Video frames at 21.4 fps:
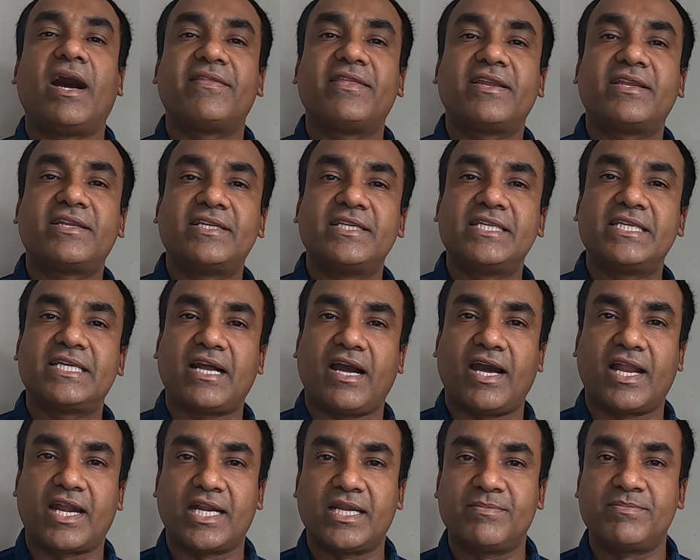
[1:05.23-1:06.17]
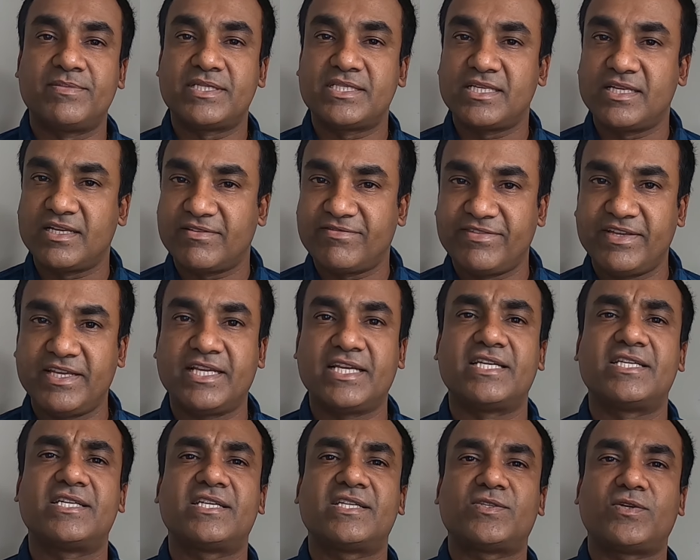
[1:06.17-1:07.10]
அதற்கு காரணம் சர்ஃபிங்
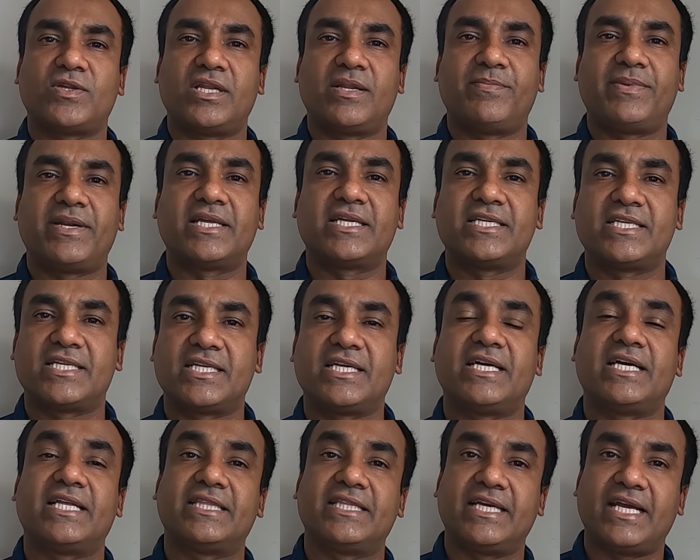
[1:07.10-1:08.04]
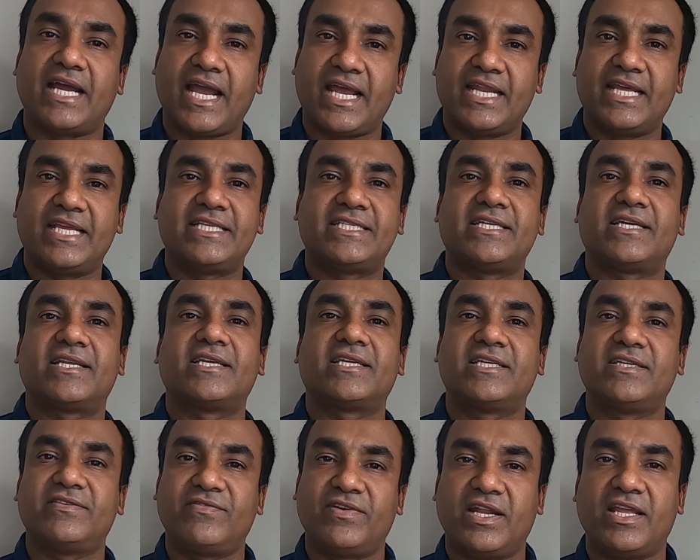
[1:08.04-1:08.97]
என்று சொல்லப்படுகின்ற அந்த
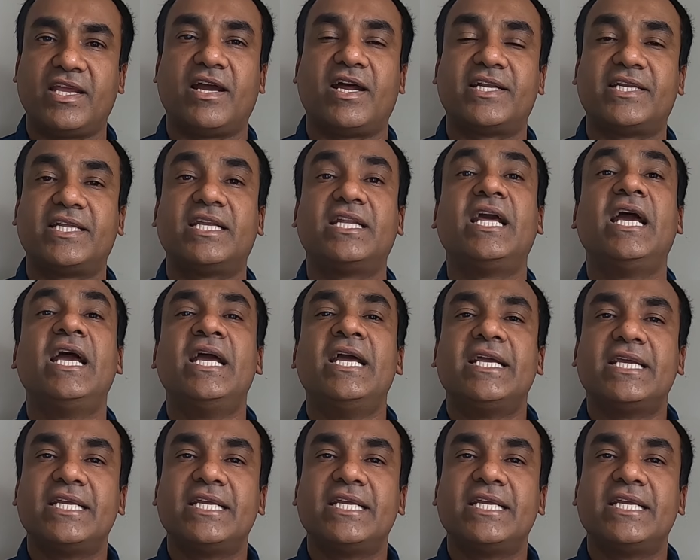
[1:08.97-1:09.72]
அலைச்சறுக்கு விளையாட்டில்